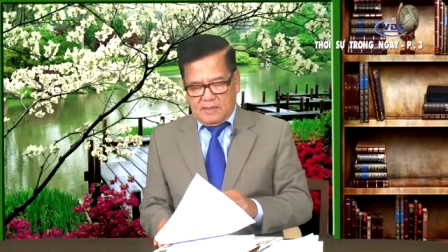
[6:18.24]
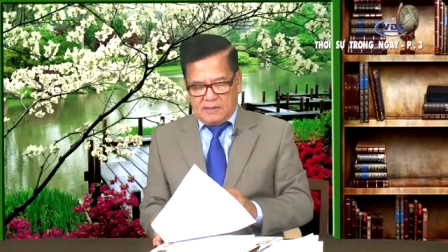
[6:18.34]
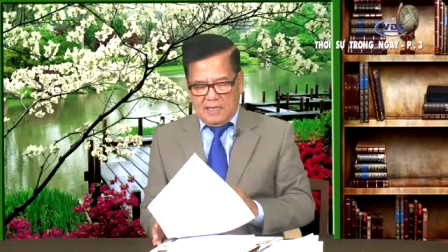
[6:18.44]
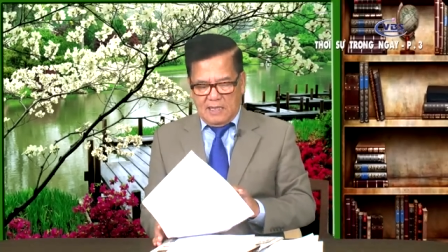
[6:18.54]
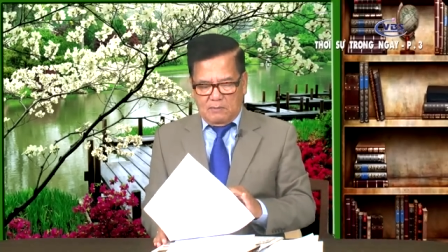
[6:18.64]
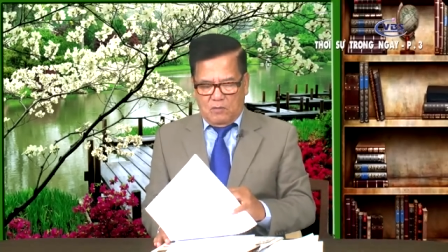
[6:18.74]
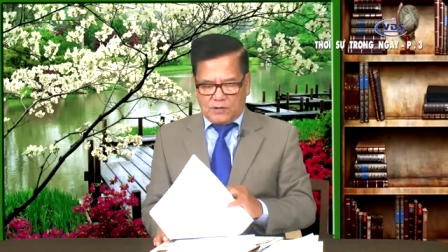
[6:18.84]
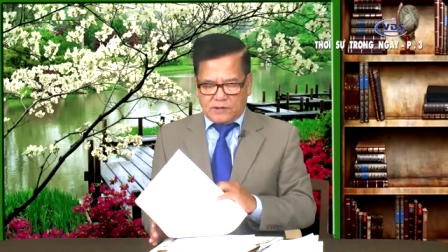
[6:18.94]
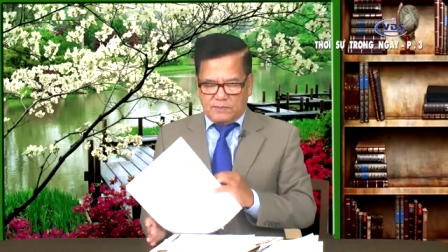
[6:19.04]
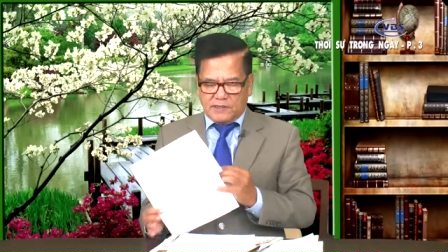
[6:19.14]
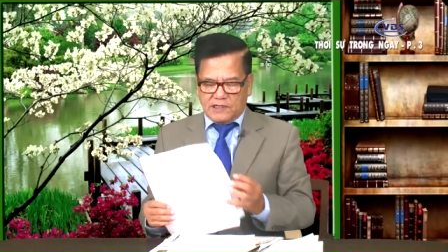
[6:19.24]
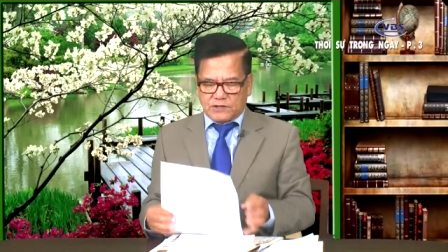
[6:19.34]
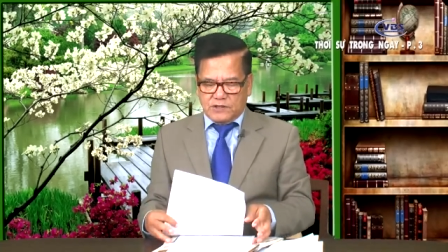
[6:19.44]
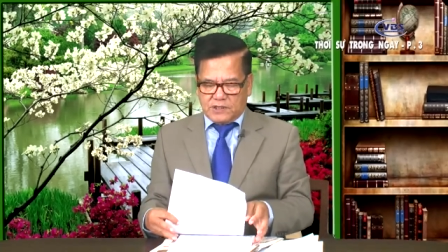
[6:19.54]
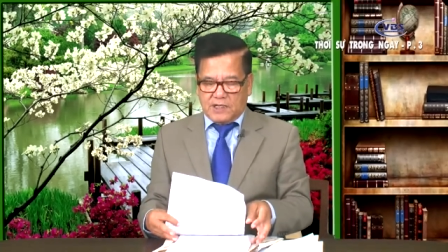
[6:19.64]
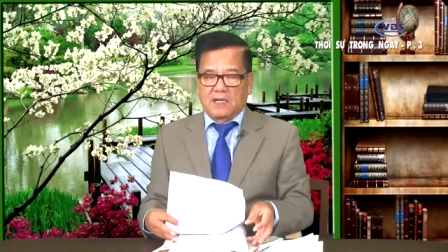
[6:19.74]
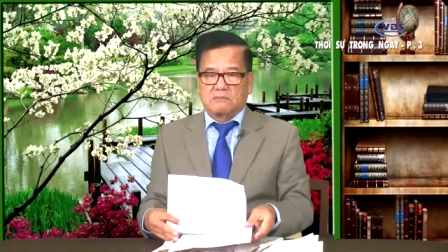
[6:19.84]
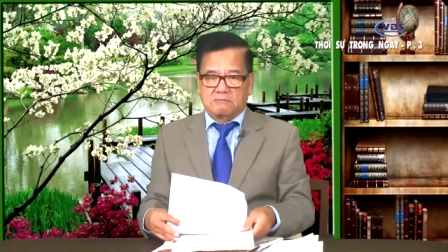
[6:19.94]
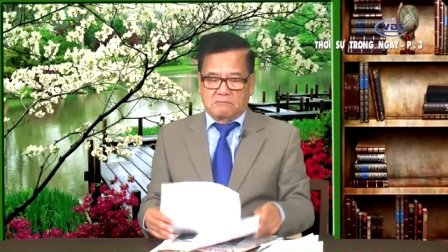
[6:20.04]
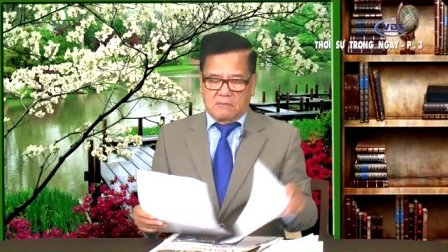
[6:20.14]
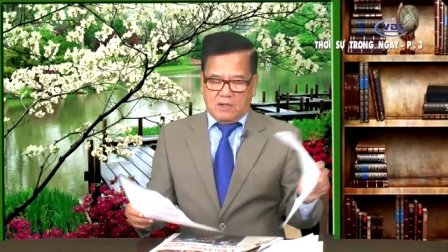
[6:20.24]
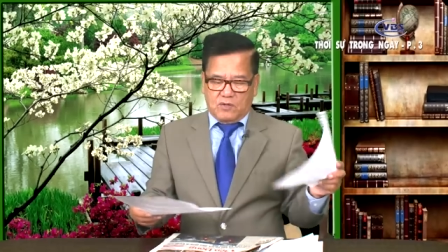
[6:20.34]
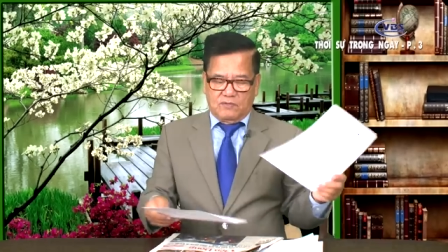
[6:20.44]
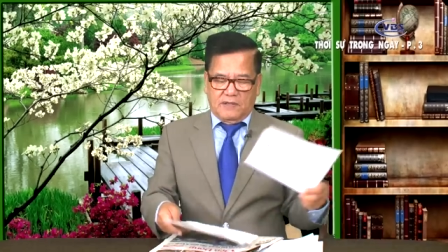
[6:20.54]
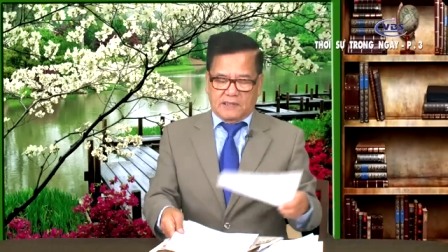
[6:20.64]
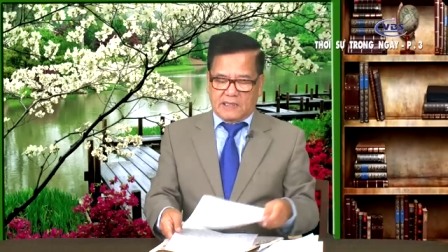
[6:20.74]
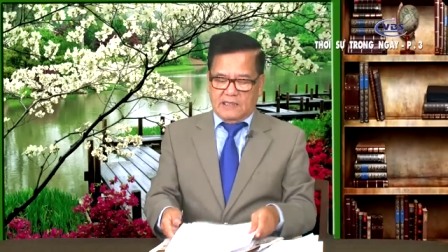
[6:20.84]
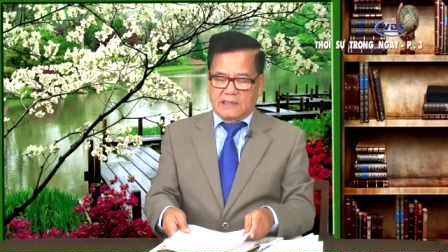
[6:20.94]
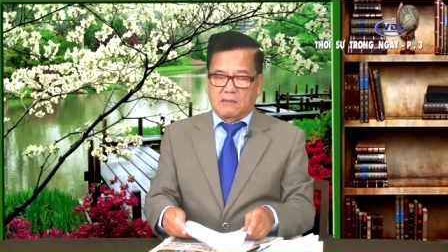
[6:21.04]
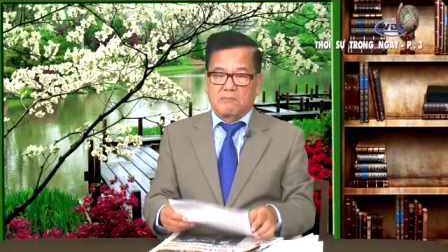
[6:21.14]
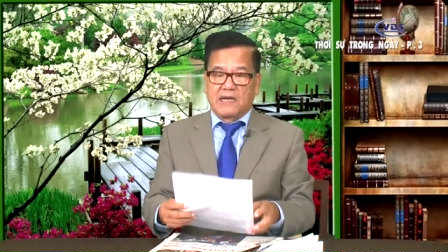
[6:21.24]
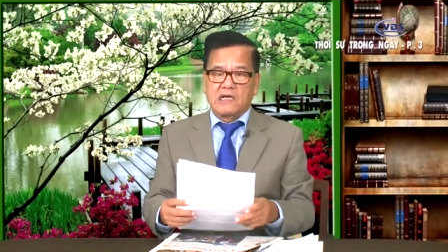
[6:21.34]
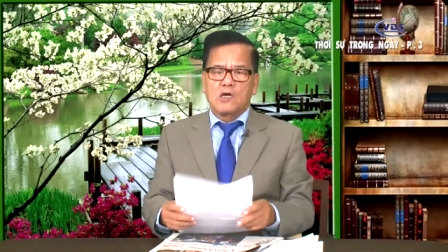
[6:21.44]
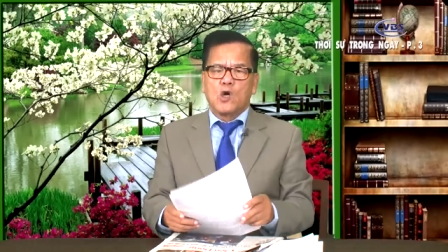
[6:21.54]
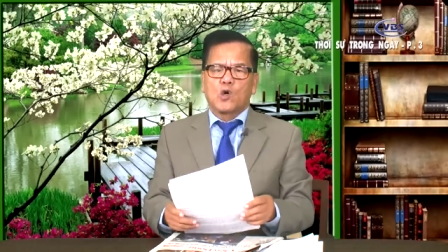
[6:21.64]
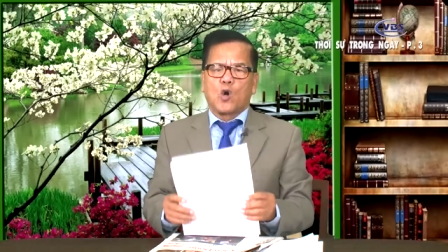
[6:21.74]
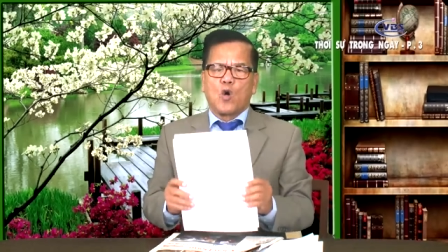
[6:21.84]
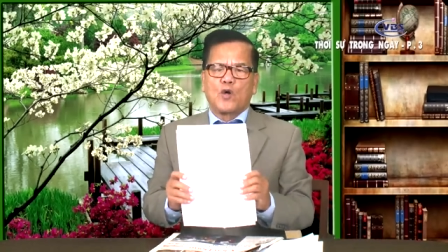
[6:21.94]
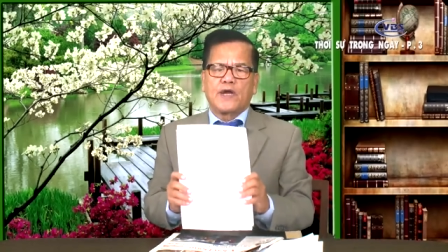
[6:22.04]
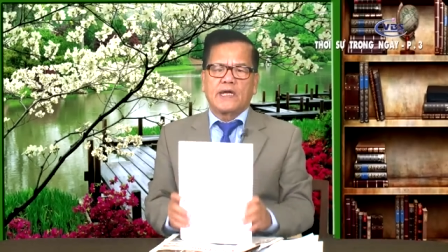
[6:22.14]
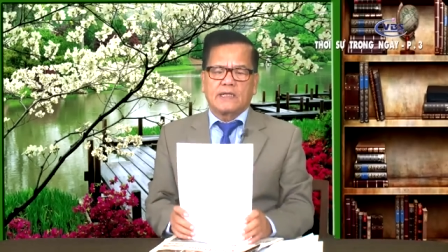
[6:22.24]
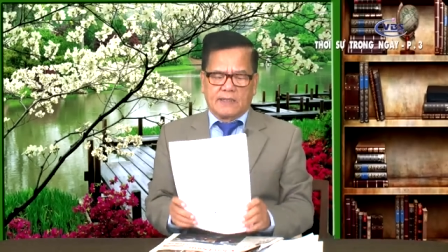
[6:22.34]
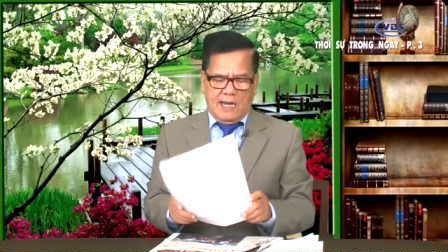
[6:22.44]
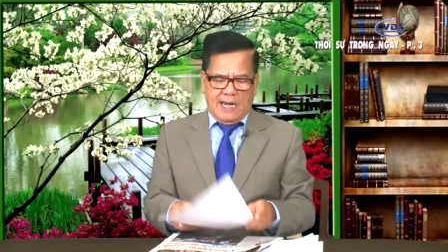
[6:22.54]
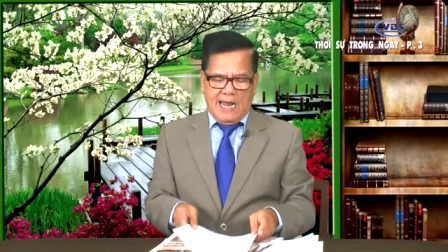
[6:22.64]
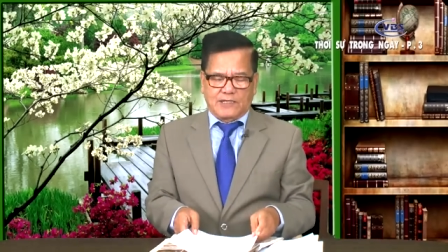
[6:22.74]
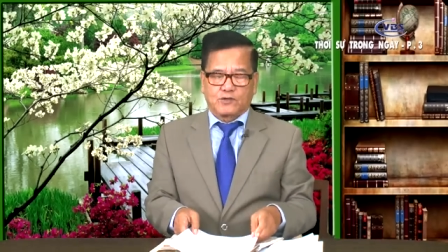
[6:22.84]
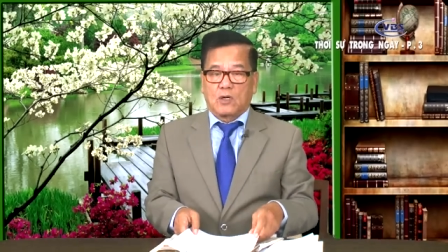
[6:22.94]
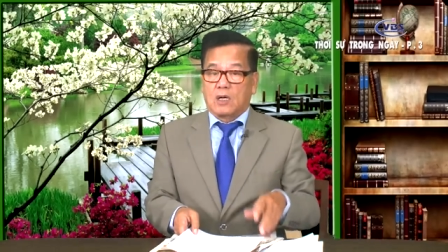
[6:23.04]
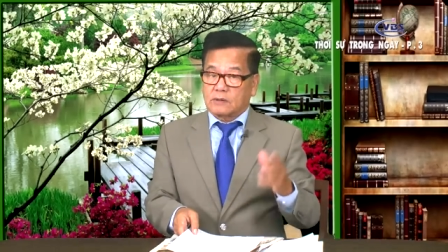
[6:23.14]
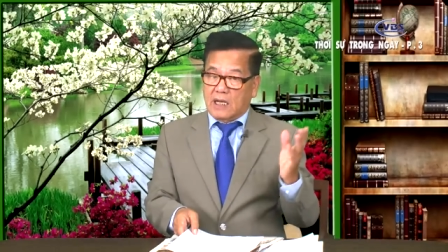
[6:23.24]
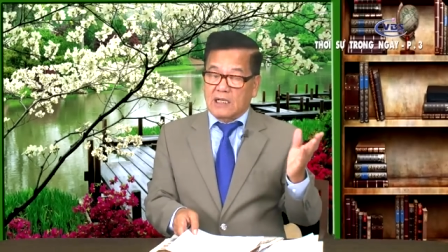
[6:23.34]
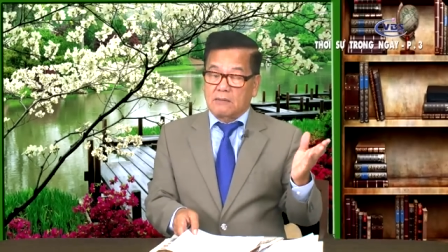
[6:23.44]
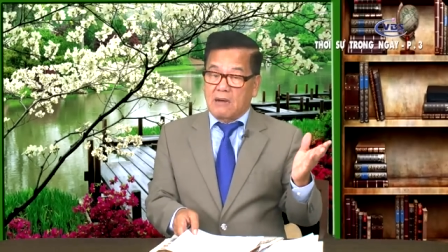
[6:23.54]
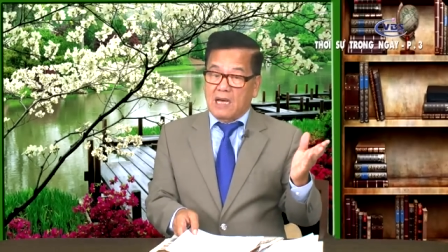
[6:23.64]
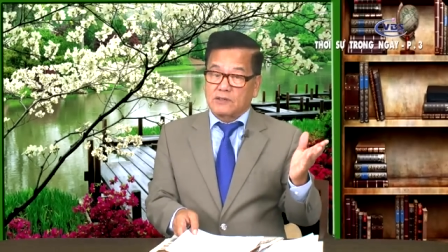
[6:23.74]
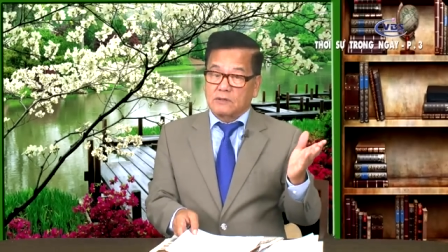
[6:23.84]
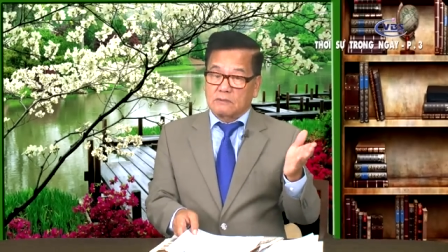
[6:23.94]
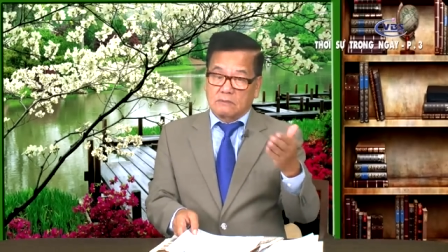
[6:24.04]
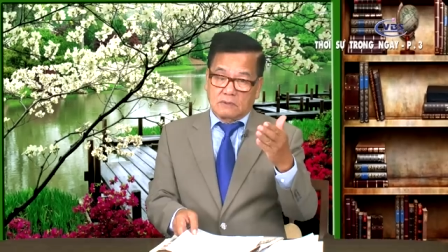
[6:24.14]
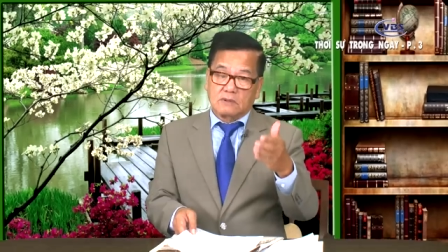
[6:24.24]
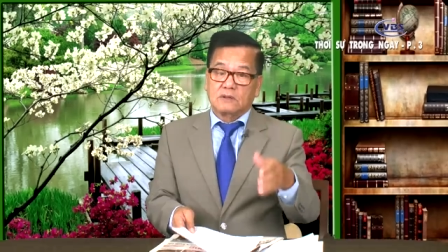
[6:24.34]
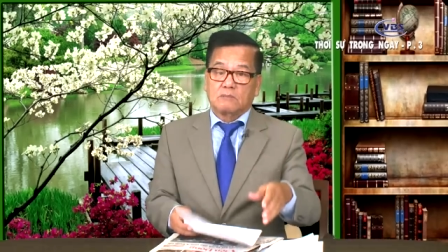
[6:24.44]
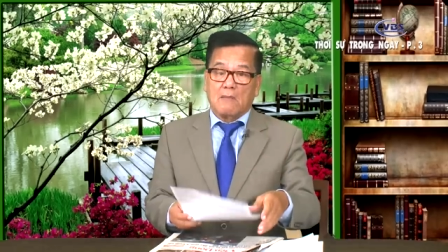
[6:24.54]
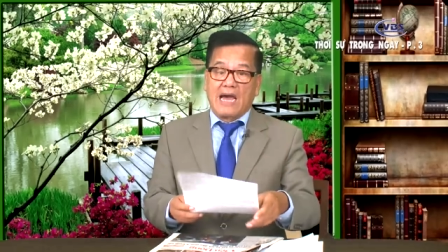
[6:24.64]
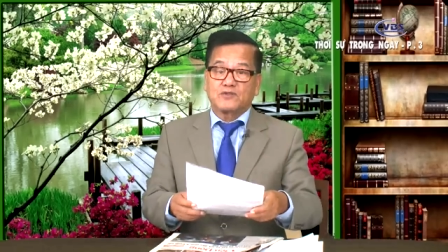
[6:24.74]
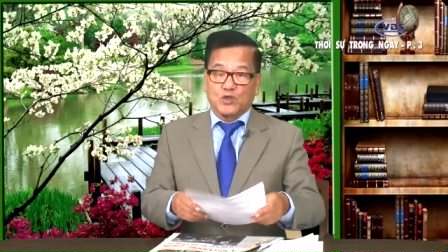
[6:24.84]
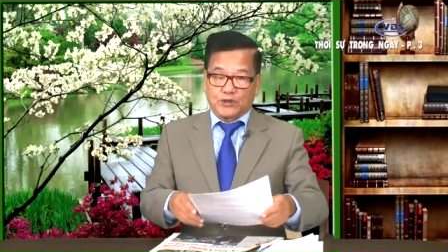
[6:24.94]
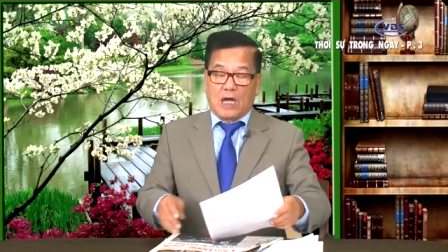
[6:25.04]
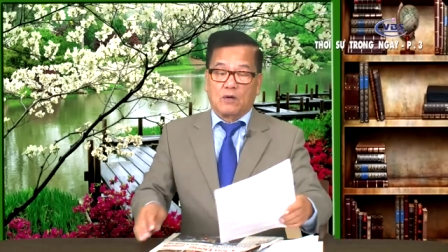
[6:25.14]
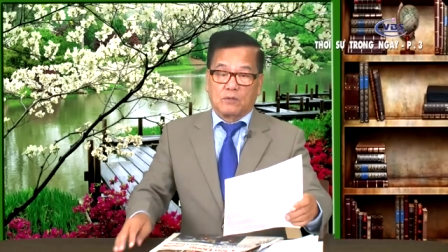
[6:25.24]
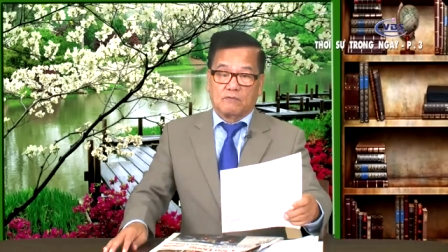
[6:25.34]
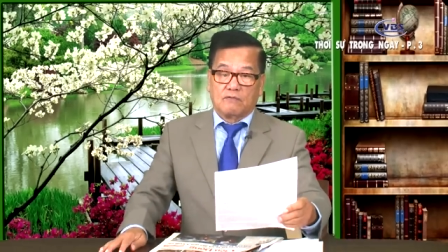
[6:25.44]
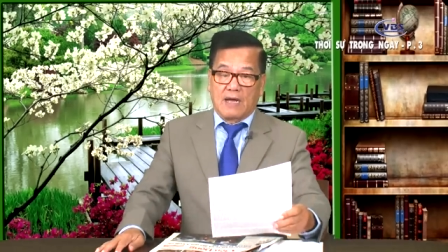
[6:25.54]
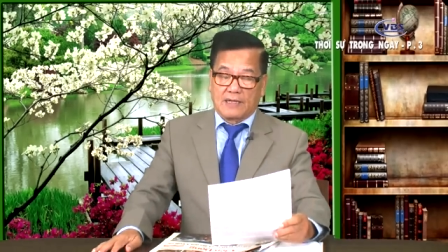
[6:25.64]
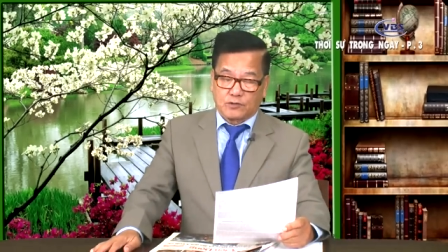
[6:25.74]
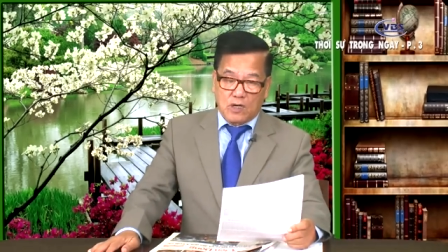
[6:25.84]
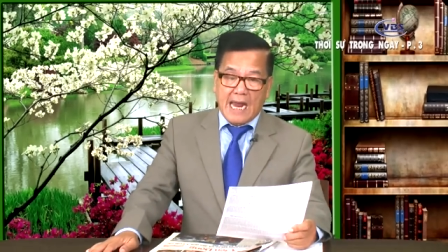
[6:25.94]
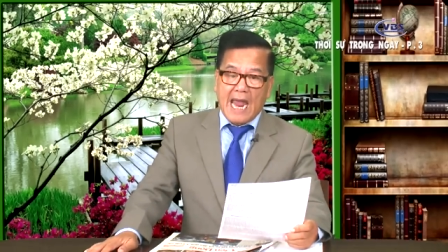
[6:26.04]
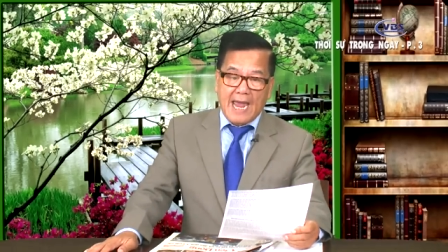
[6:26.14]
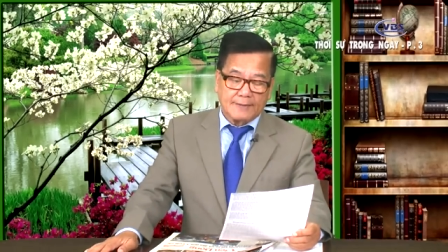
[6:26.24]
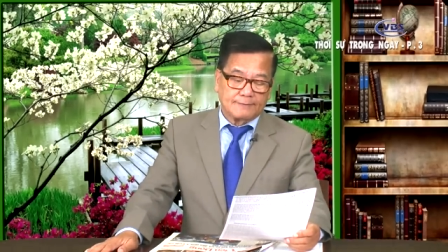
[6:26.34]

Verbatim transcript: Đây là một trong những cái sự kiện mà quý vị thấy rằng Mỹ cố ý để lại cho Taliban bán cho Tàu và cho Nga.